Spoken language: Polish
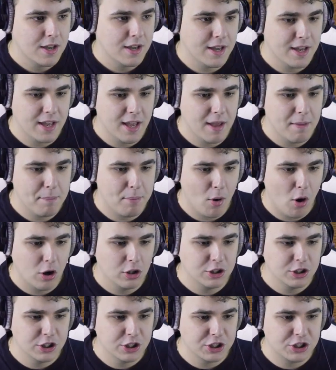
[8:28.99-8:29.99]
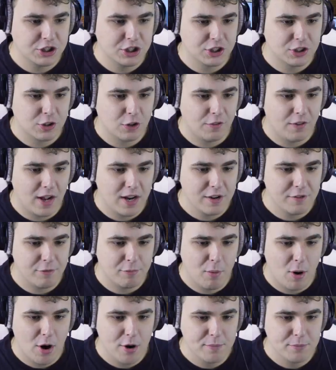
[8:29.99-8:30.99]
e, bo oni gdzieś się schowali
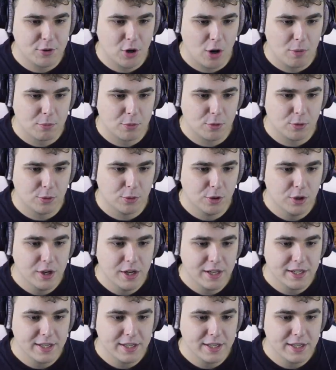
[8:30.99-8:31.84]
w moim domku